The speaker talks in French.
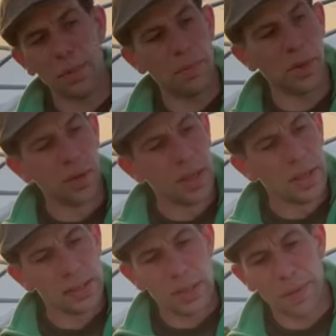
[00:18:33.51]
mes plans,
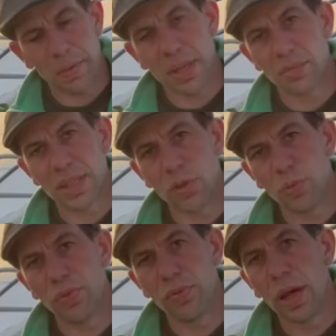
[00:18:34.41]
ce qui permet comme ça de
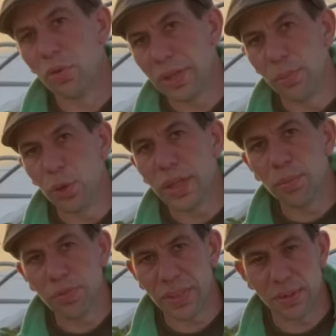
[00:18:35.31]
pouvoir démoter
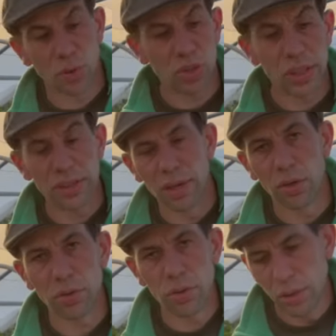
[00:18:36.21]
plus facilement. C'est
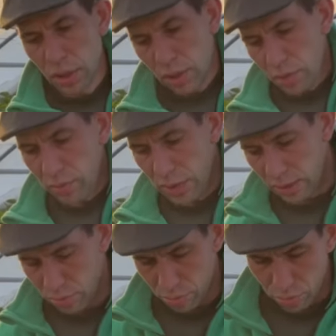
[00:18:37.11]
l'équivalent euh,
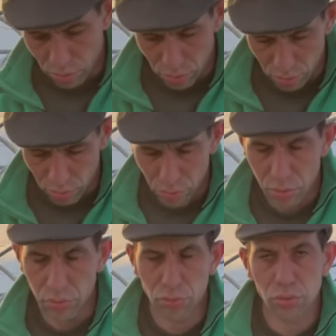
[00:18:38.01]
voilà,
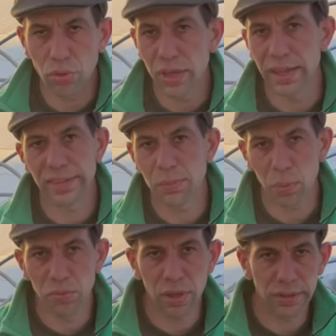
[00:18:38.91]
du, truc classique pour pouvoir